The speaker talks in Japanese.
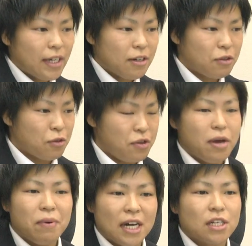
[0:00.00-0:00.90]
ダイレクトに言
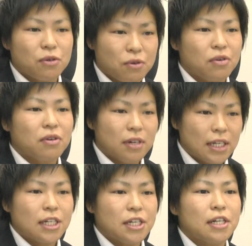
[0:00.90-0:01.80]
えばそういう
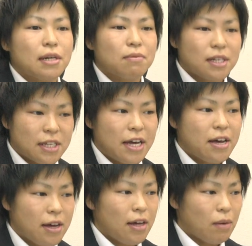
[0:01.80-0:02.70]
形になりますね
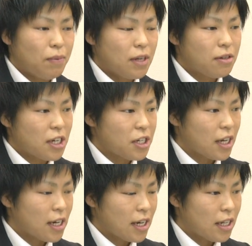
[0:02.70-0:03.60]
やっぱり悔しさ
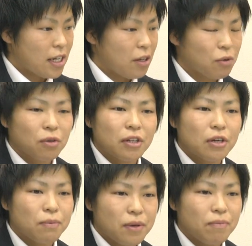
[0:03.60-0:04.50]
がかなり残って
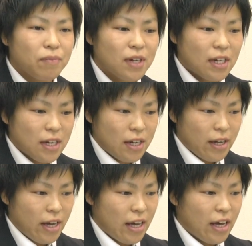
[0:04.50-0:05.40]
る分
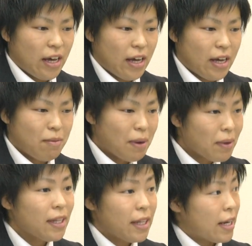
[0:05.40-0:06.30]
えー、今
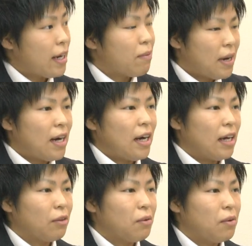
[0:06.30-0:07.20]
までであれば、
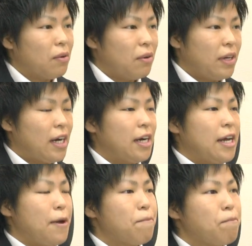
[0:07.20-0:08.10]
あのー、やは
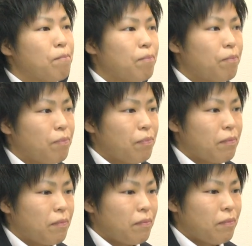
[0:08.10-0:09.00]
り
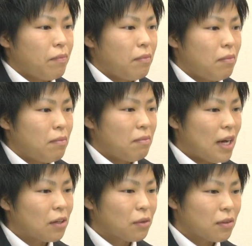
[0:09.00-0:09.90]
ま
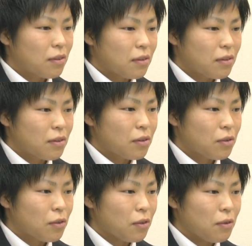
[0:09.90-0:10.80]
あ
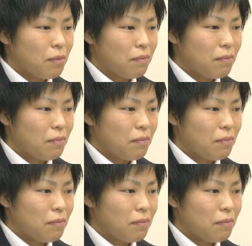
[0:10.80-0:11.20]
この